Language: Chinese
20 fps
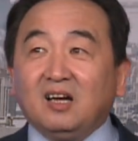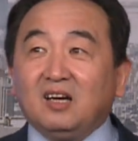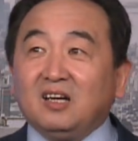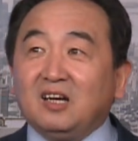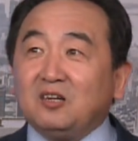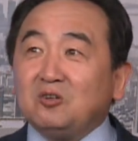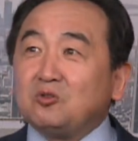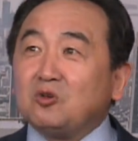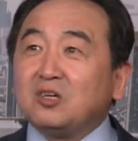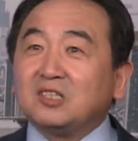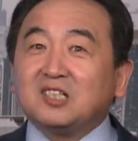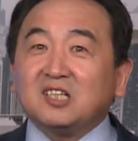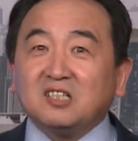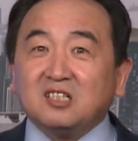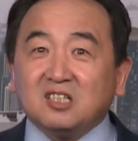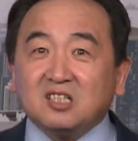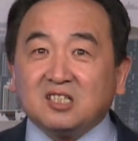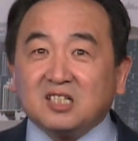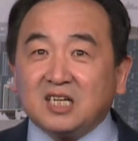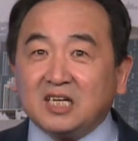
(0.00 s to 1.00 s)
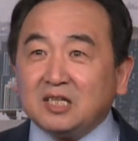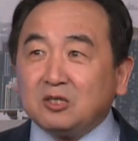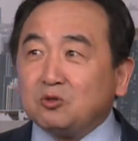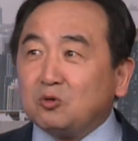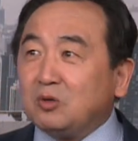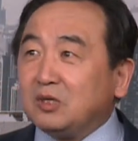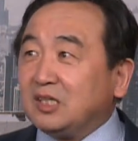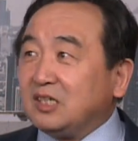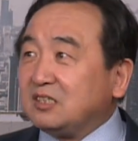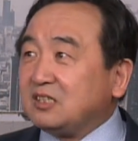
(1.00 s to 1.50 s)
而人说这是谁
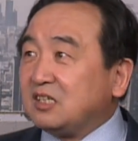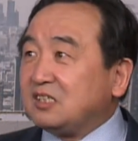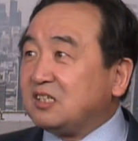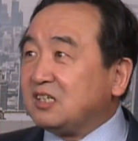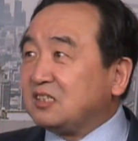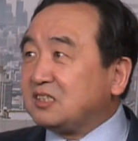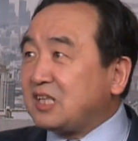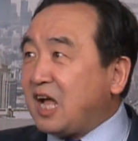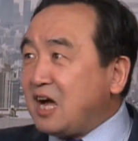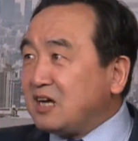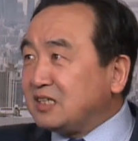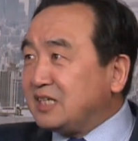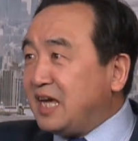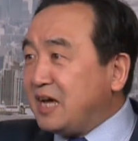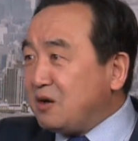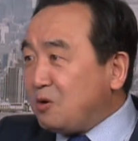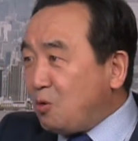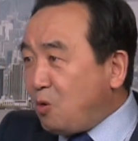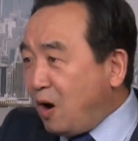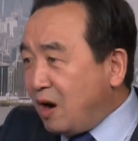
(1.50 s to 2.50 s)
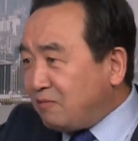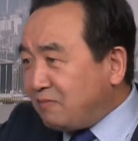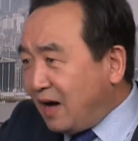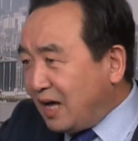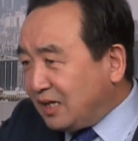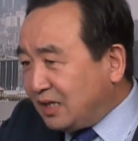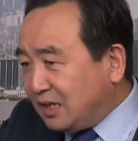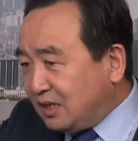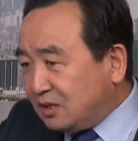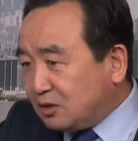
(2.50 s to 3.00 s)
说的？这是当年黄
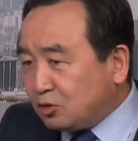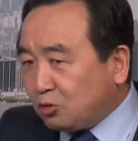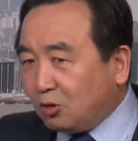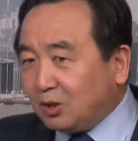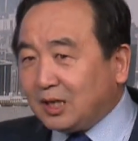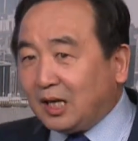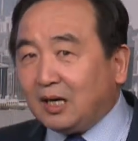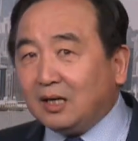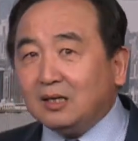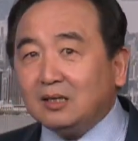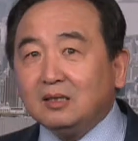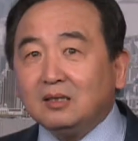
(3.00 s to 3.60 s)
万里说的。